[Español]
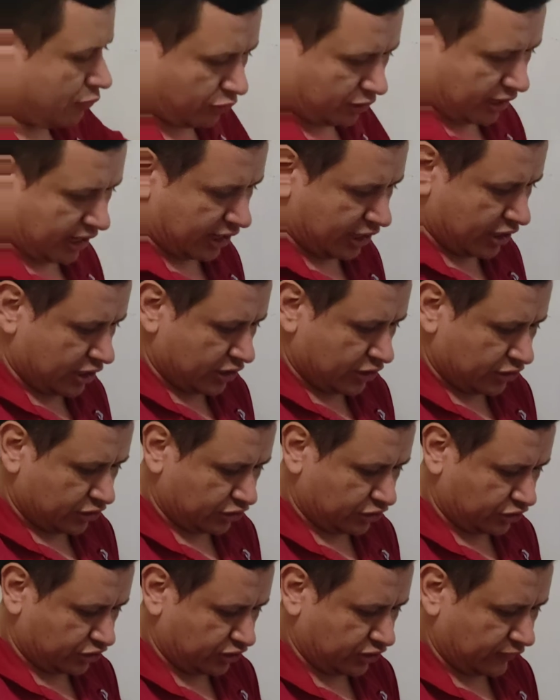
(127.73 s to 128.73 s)
poner
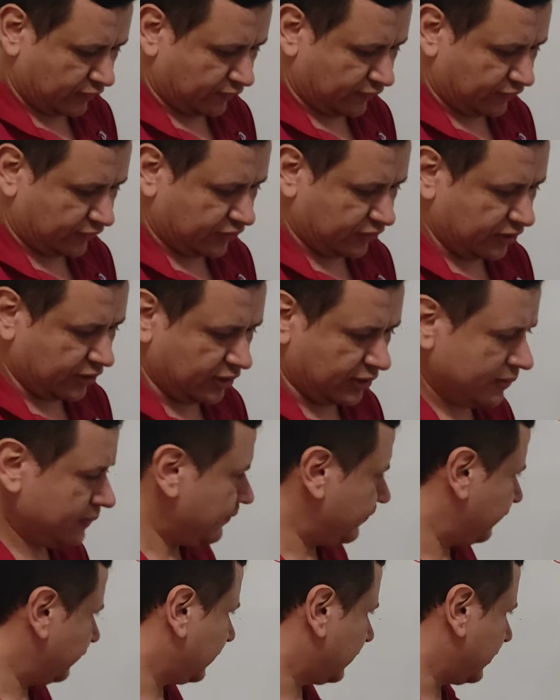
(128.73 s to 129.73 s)
chip sin
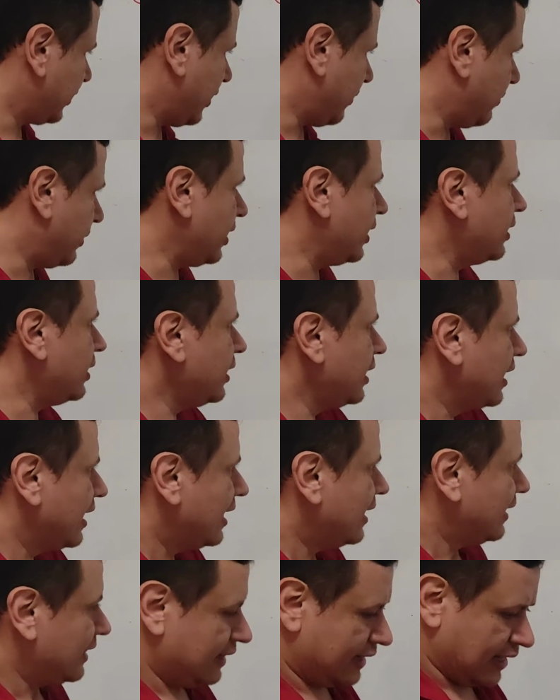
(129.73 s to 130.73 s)
también
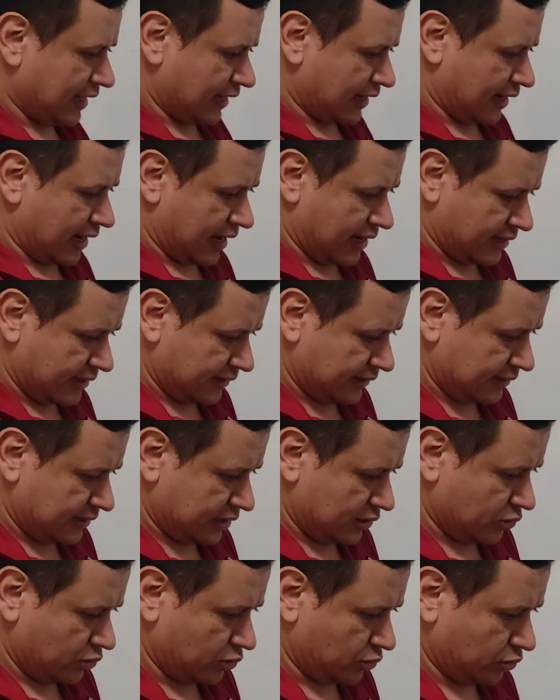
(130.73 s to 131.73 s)
de raíz
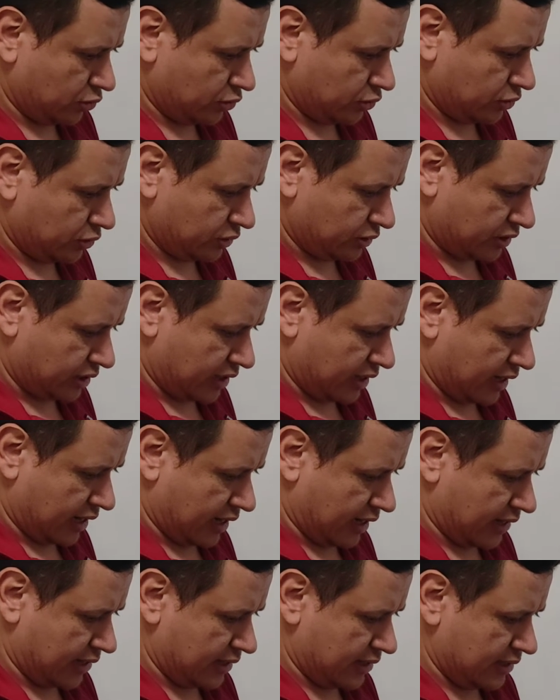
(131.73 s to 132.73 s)
de 2,
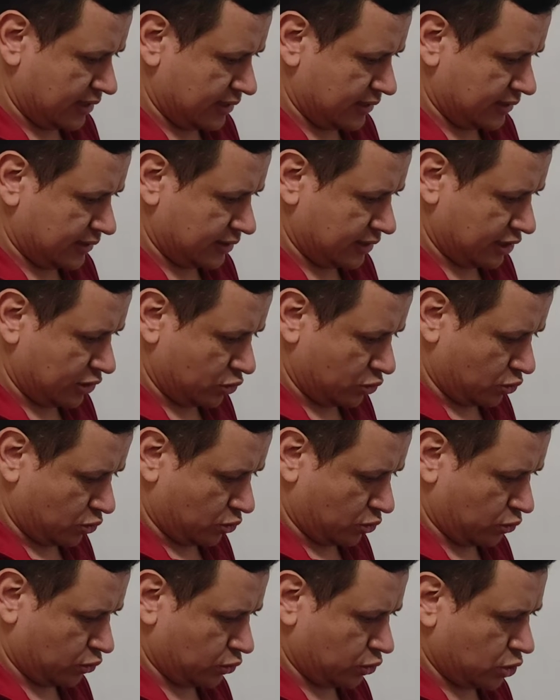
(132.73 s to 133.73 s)
raíz de
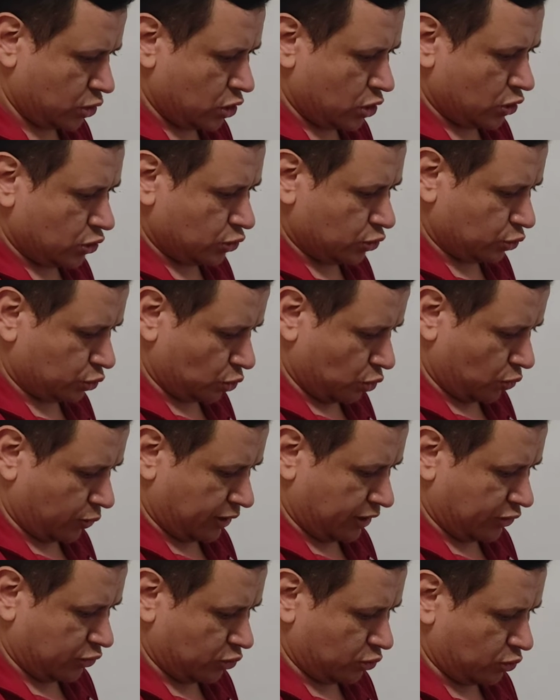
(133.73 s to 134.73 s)
2
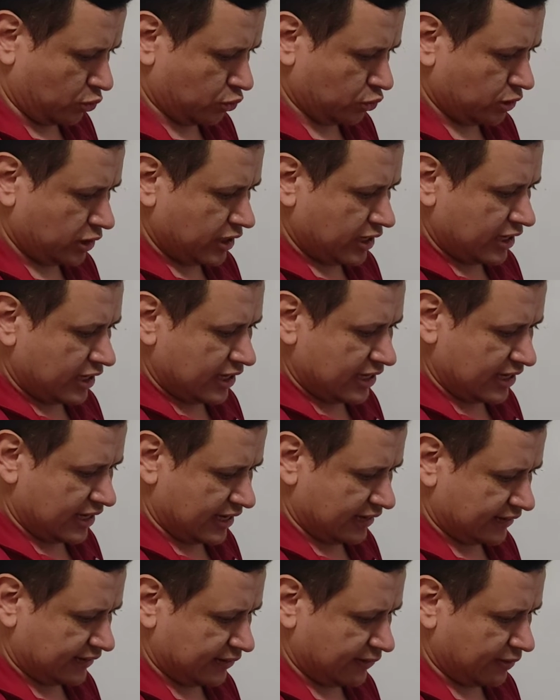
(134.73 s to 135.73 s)
sobre 2 y
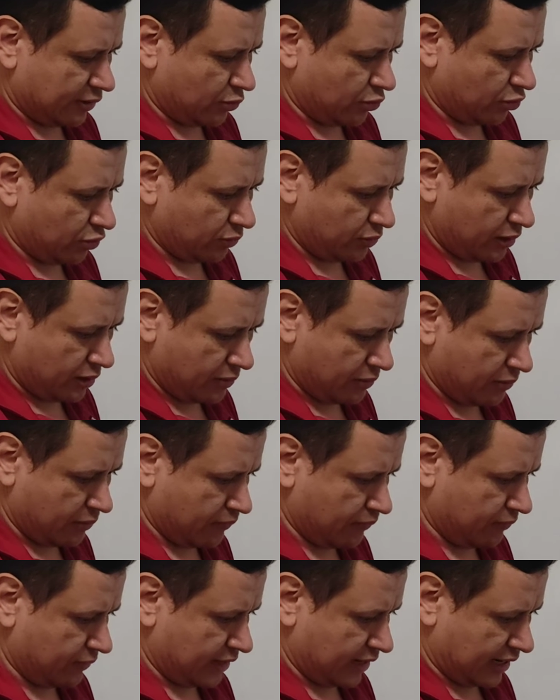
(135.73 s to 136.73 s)
este valor
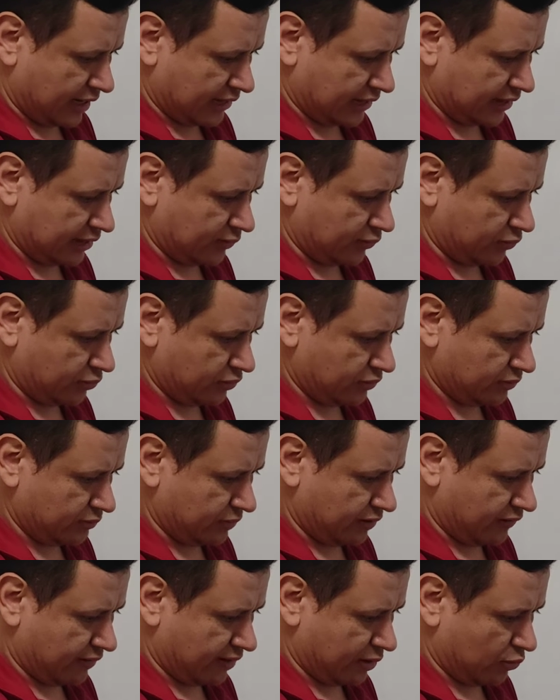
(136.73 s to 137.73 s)
negativo
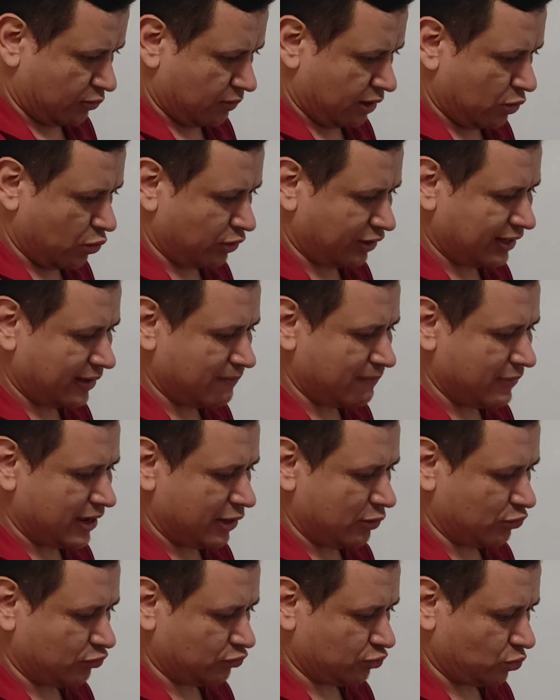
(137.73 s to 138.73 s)
me va a dar un valor de
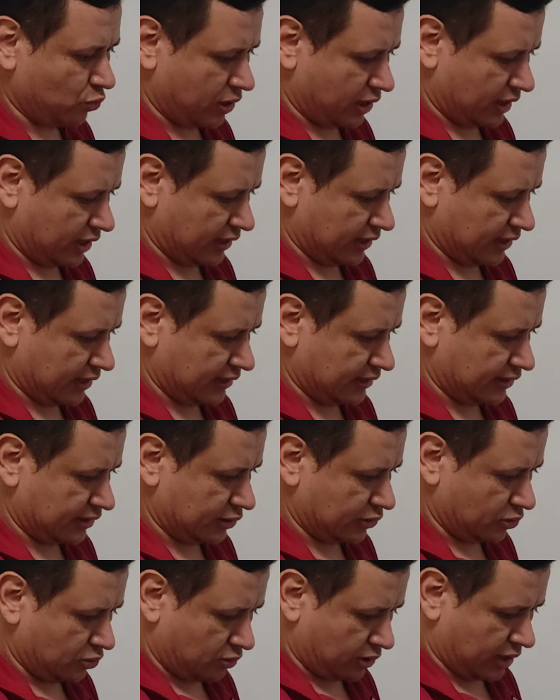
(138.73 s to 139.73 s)
menos
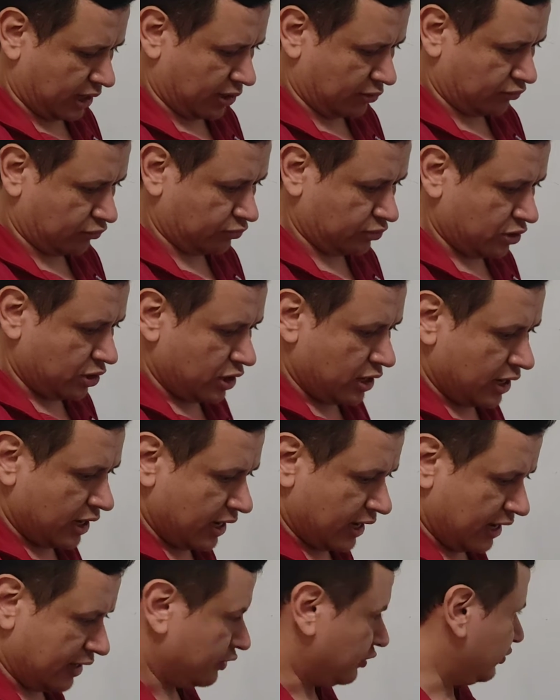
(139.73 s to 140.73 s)
45 grados.
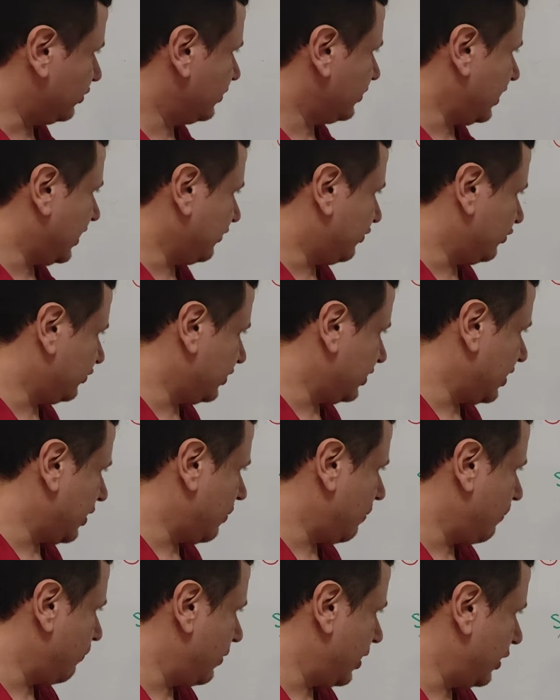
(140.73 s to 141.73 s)
Entonces esto sería
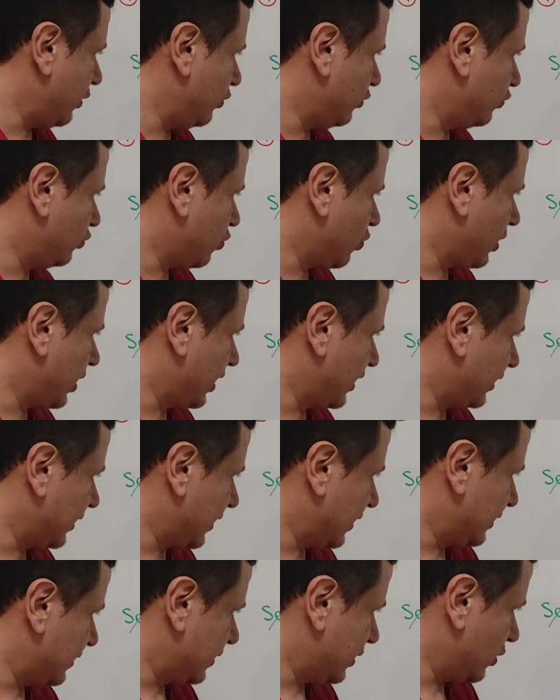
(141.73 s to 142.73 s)
menos
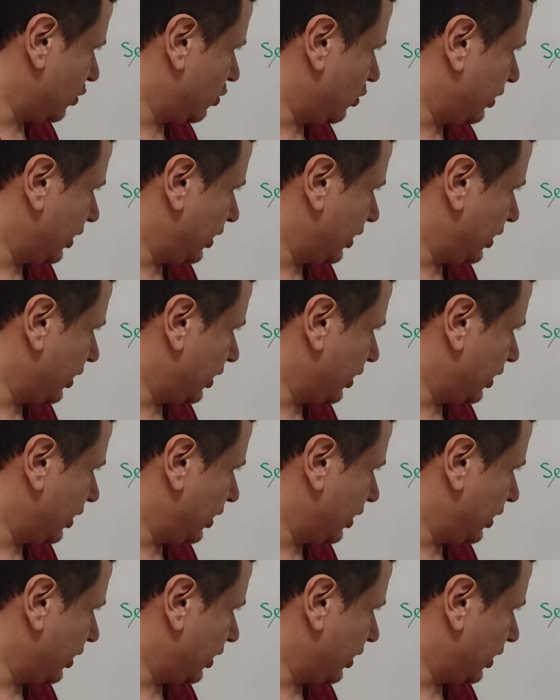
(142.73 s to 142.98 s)
45